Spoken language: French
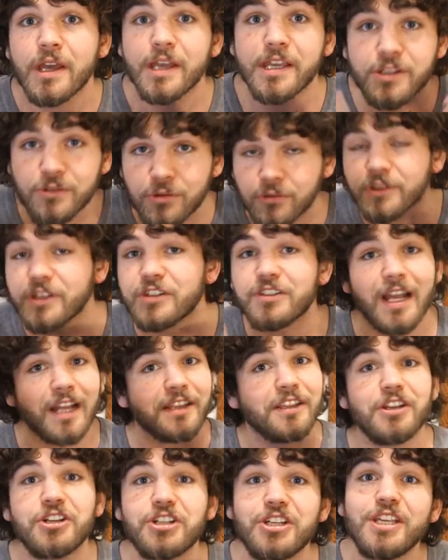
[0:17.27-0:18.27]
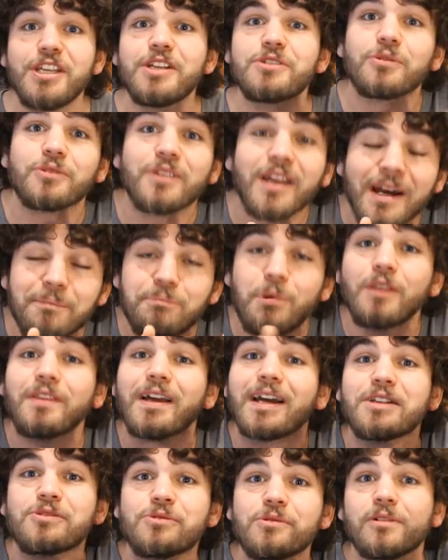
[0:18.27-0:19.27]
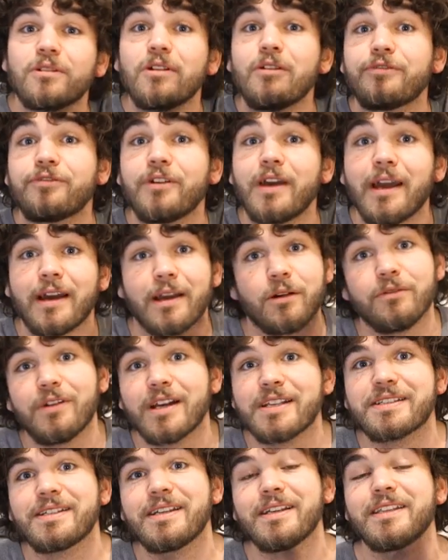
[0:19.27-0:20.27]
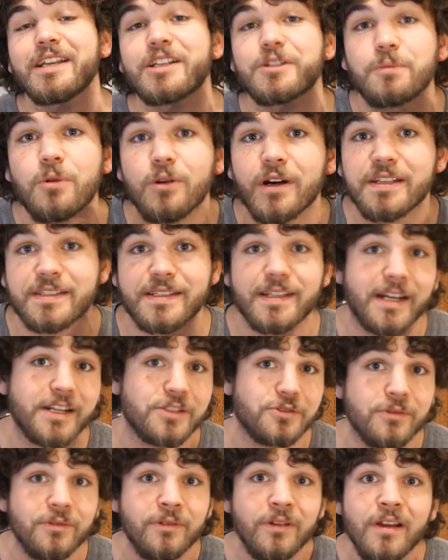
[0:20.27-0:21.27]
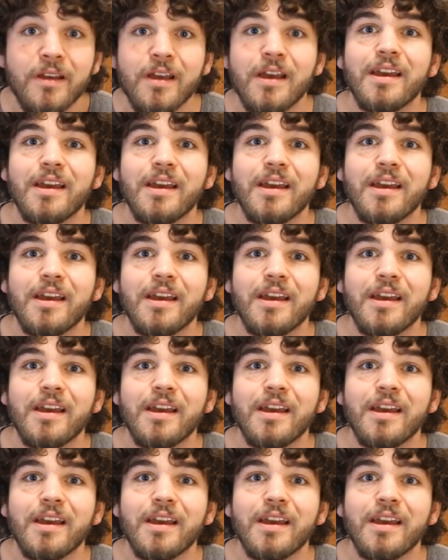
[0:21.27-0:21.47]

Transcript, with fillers: Ils ont des stratégies, ils ont des bonnes raisons de le faire et on va essayer d'explorer ces raisons.